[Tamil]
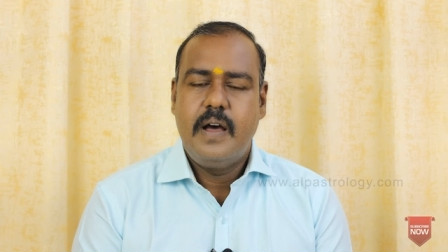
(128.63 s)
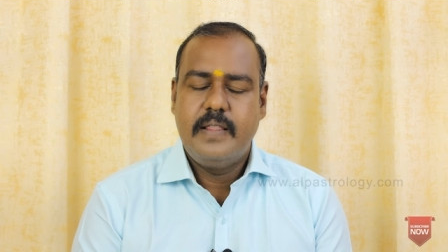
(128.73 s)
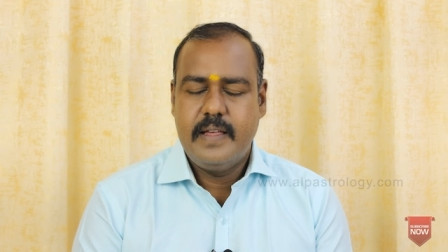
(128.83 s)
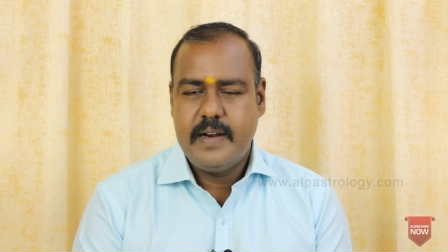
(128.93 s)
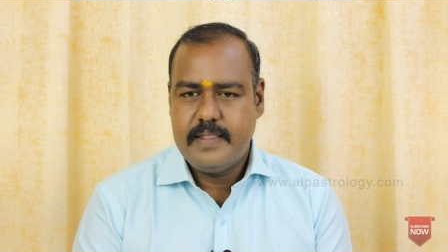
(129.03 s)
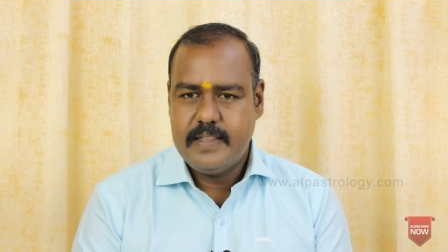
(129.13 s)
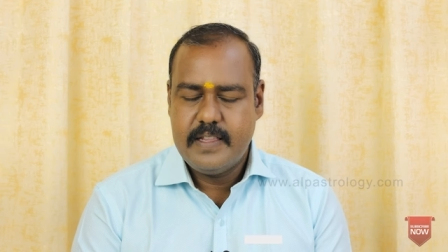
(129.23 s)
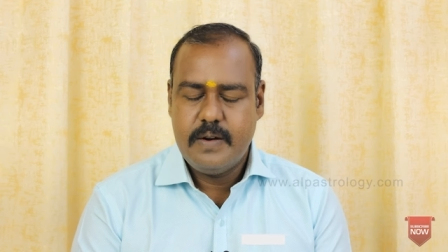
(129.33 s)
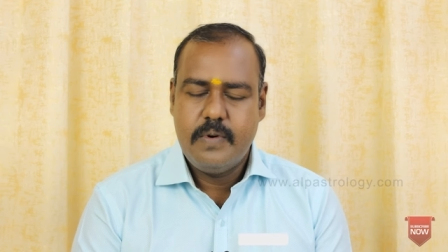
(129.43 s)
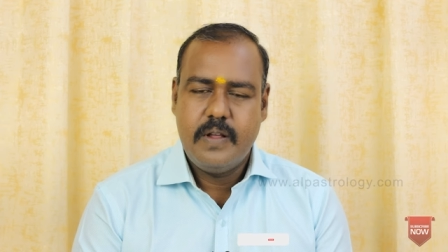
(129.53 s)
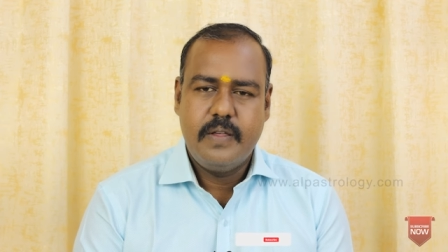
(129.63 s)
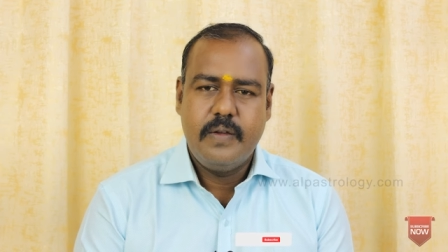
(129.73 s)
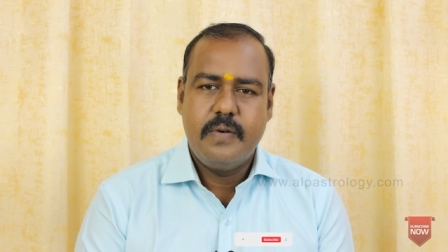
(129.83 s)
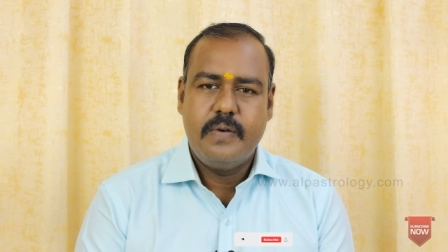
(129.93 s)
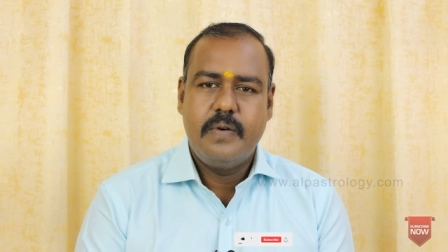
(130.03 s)
அந்த இரத்தத்தில்
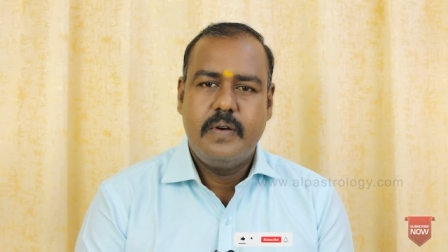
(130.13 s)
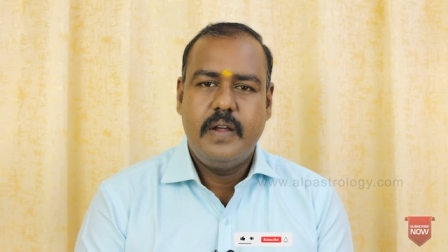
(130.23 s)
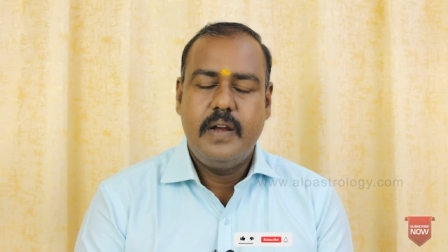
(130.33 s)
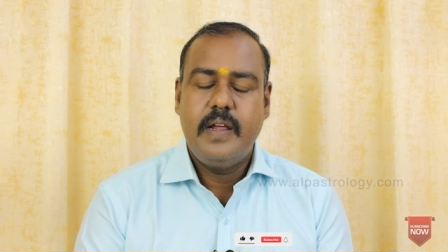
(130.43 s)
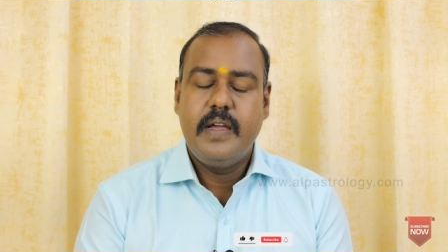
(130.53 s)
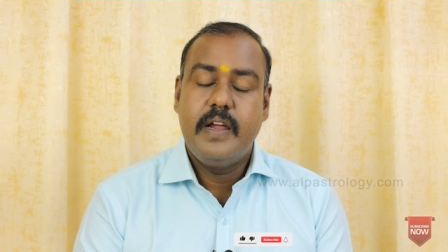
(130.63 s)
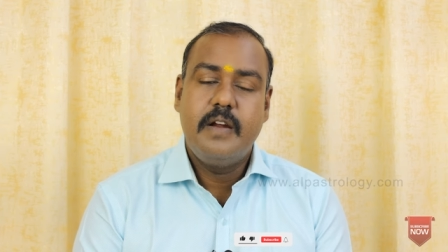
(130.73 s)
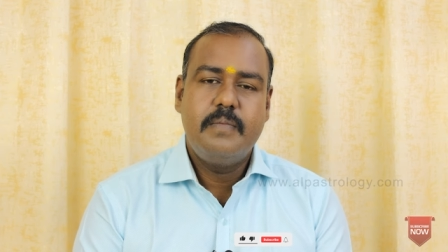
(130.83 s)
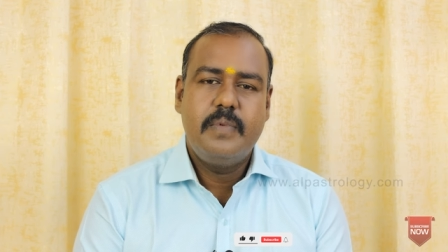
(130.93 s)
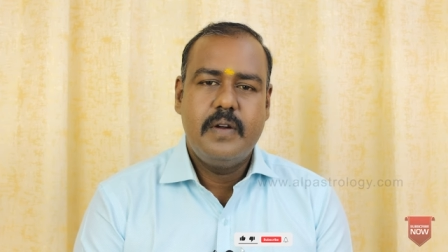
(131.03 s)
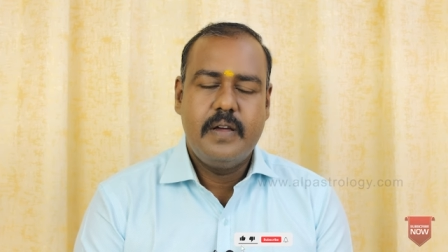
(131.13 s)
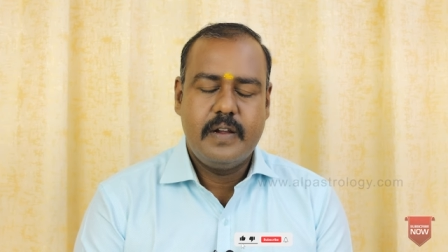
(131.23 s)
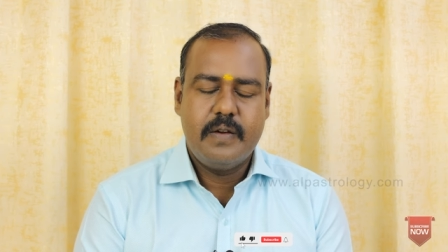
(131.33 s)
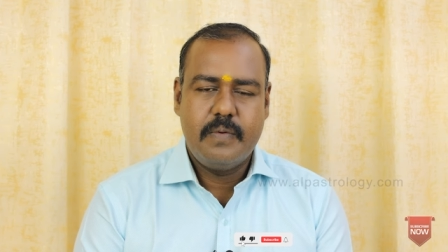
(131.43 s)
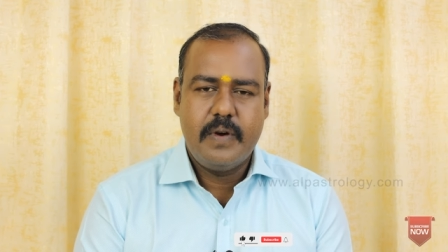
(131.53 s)
உள்ளதையோ இல்லை எலும்பில்
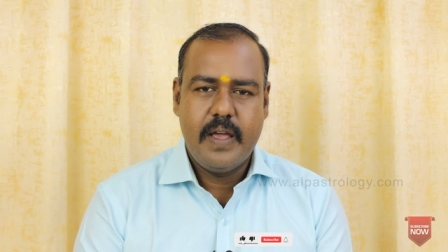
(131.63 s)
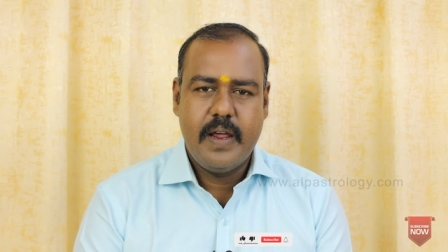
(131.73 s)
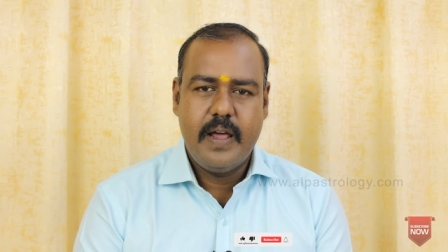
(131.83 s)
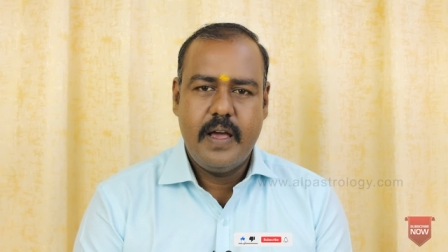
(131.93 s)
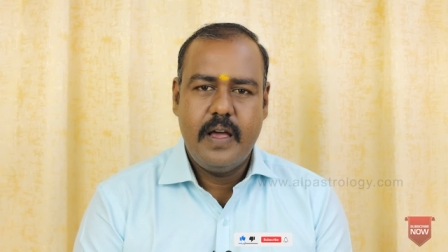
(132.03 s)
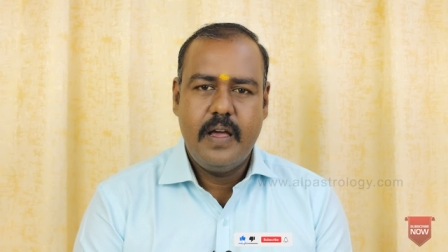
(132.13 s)
இருக்கக்கூடிய ஏன்னா